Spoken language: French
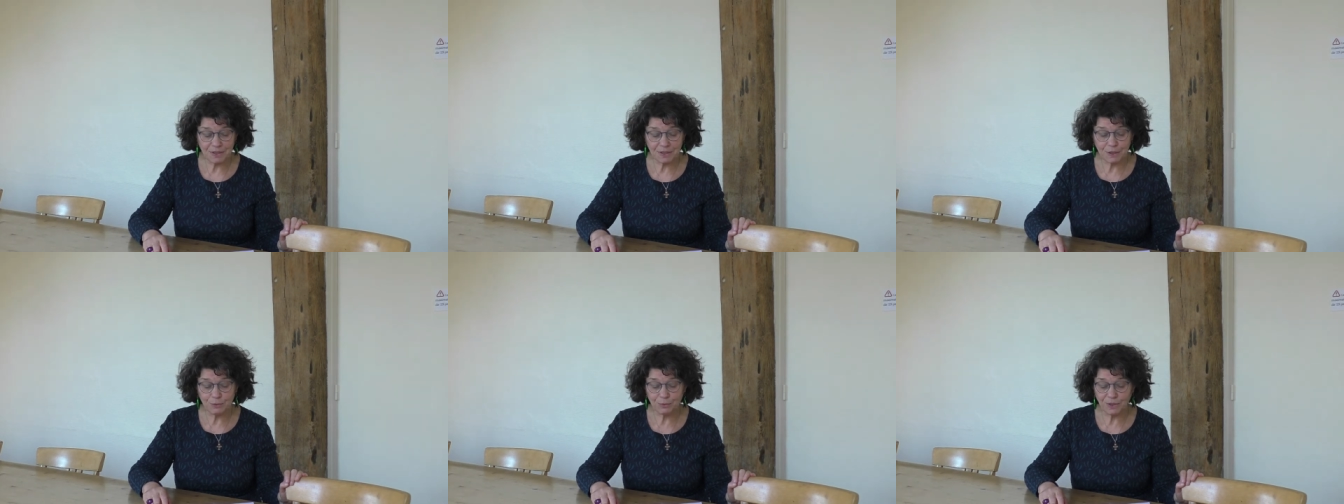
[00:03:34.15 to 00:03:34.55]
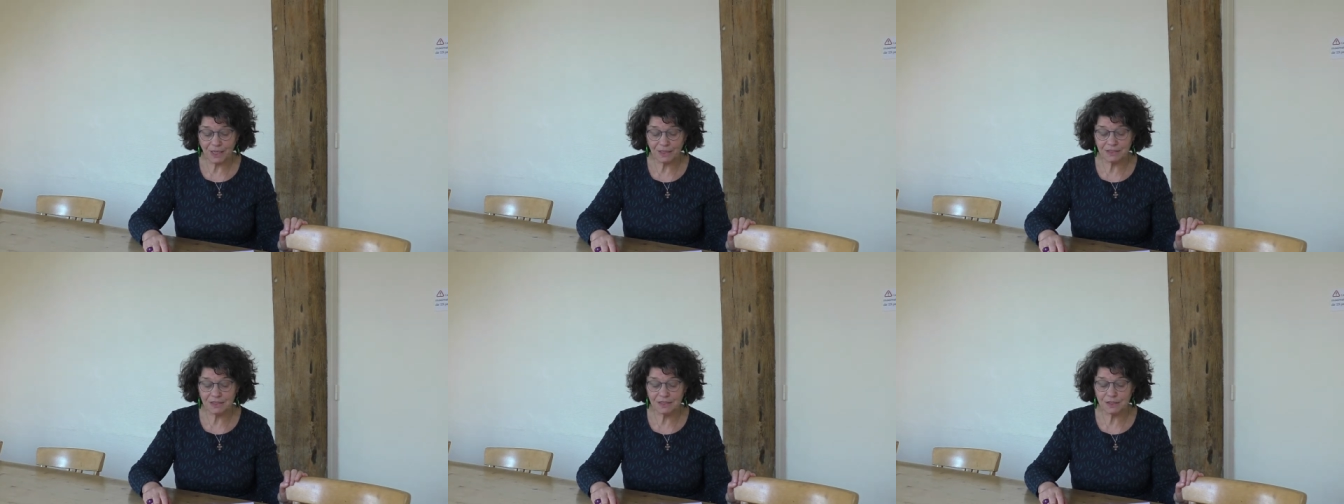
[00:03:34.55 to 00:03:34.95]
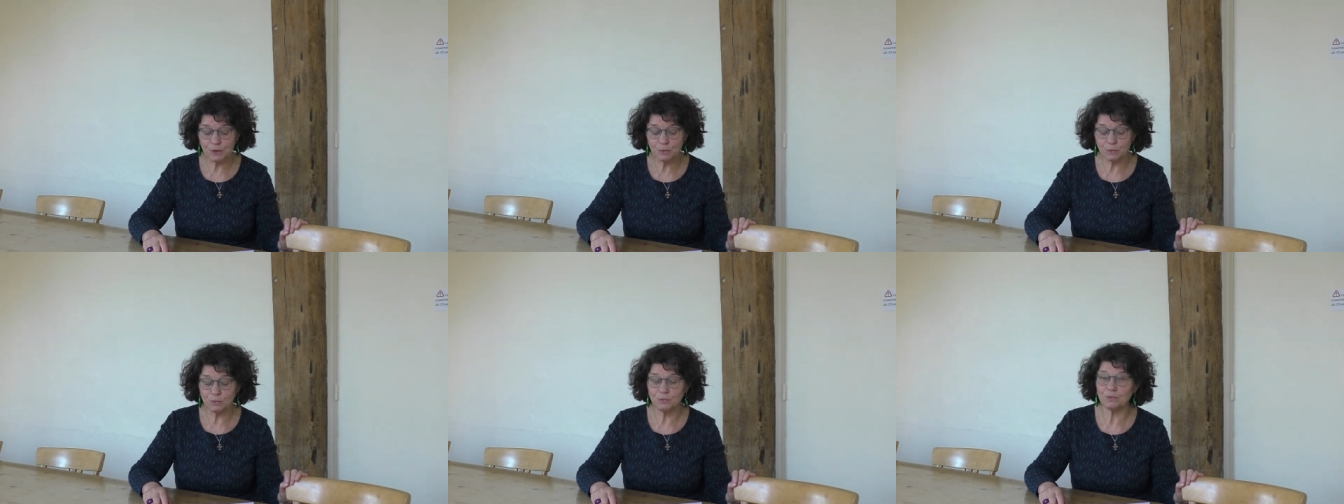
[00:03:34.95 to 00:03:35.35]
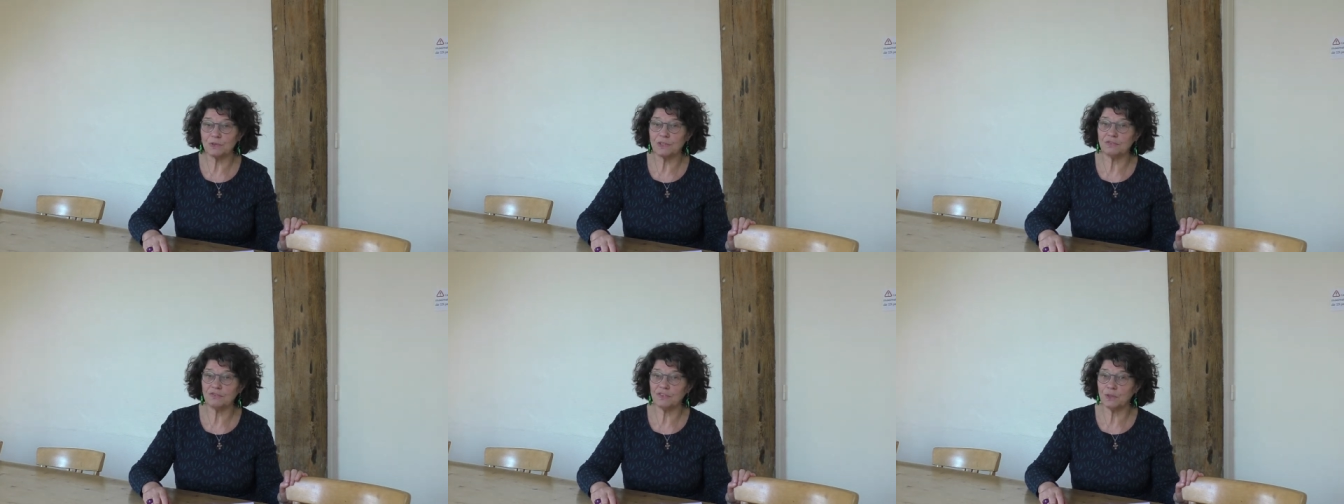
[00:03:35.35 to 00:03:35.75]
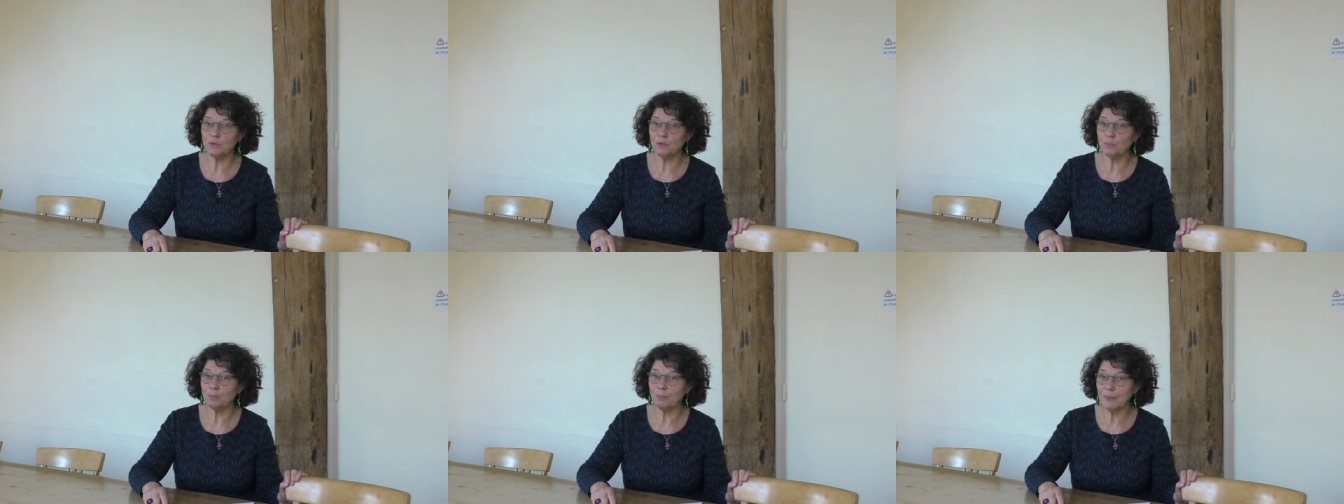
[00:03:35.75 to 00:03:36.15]
et l'Eucharistie au cours des fêtes
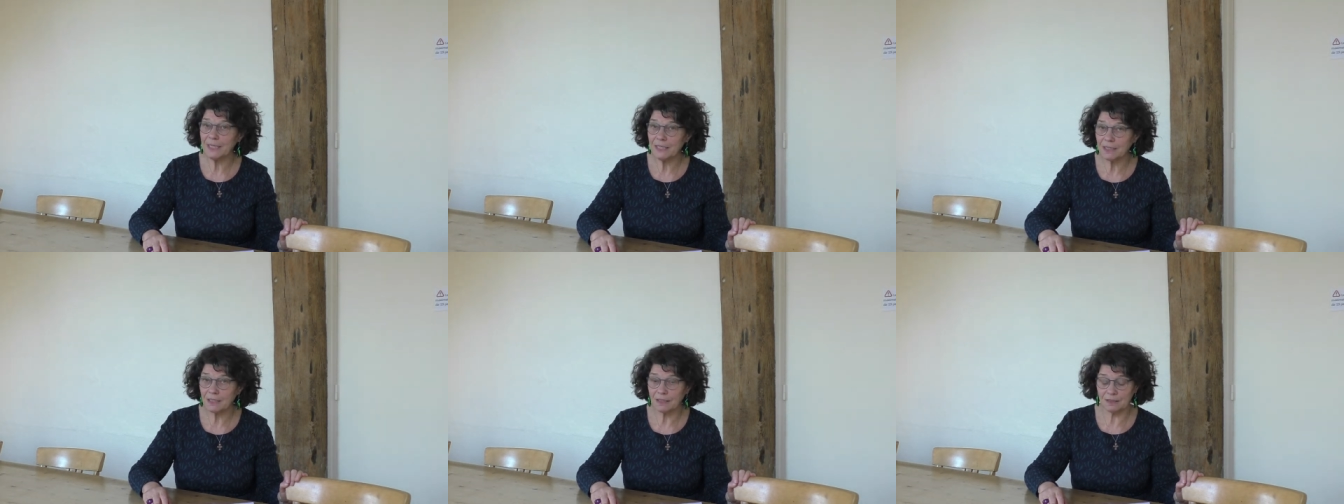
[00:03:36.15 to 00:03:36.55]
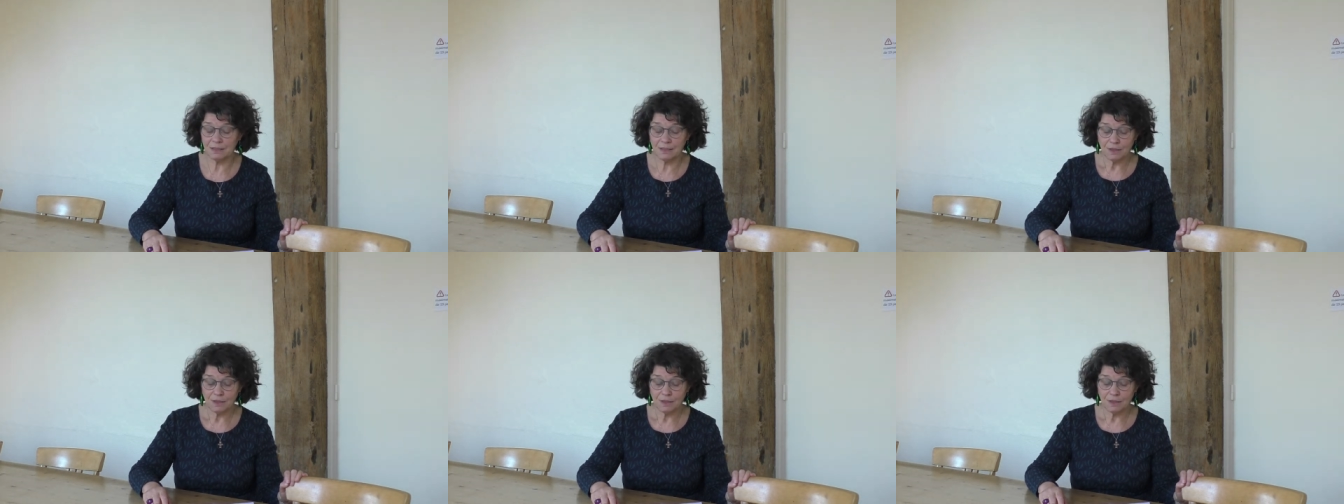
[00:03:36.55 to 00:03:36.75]
de Pâques